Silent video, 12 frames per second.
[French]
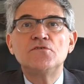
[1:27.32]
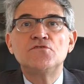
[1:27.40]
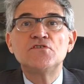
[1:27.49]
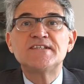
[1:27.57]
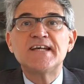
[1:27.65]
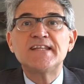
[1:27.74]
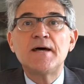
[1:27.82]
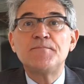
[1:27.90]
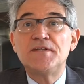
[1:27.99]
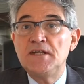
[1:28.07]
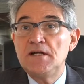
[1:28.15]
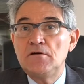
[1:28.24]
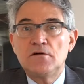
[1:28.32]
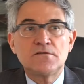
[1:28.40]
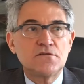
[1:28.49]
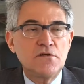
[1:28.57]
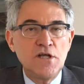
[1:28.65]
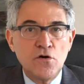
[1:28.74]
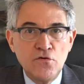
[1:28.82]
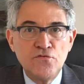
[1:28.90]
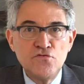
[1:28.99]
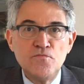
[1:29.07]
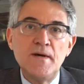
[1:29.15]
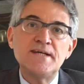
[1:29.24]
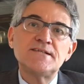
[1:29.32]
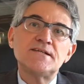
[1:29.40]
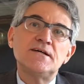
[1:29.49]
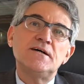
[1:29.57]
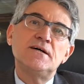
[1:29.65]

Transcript: de s'adapter lorsque les revenus baissent